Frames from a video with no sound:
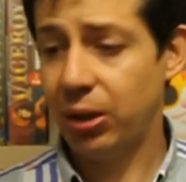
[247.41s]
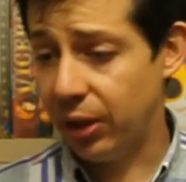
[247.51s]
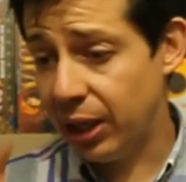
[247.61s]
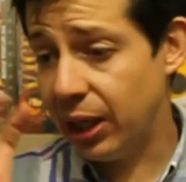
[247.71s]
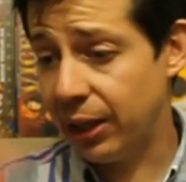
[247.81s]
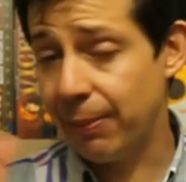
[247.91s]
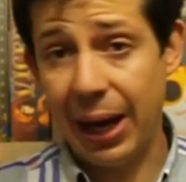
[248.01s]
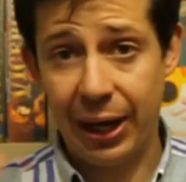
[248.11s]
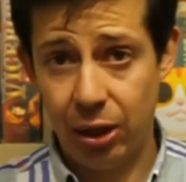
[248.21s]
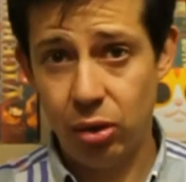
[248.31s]
de la
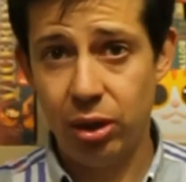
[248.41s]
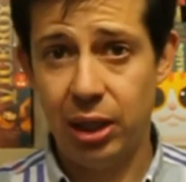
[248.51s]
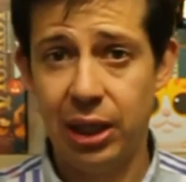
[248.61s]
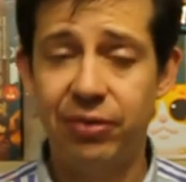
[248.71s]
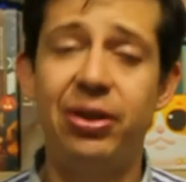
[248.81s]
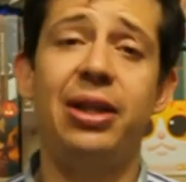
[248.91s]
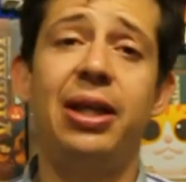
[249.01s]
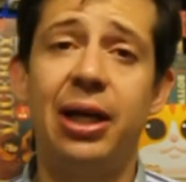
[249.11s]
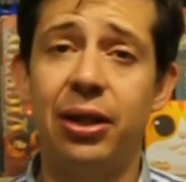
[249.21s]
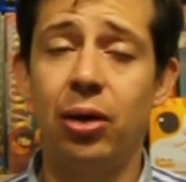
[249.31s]
imagen, ¿no? de la
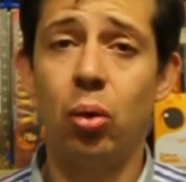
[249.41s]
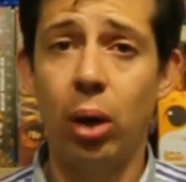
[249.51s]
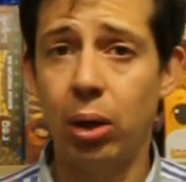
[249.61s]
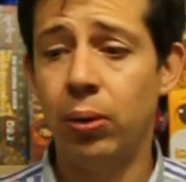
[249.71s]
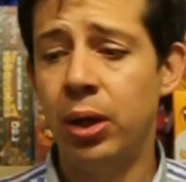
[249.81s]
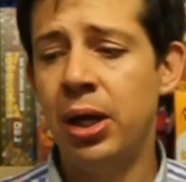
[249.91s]
estética del juego.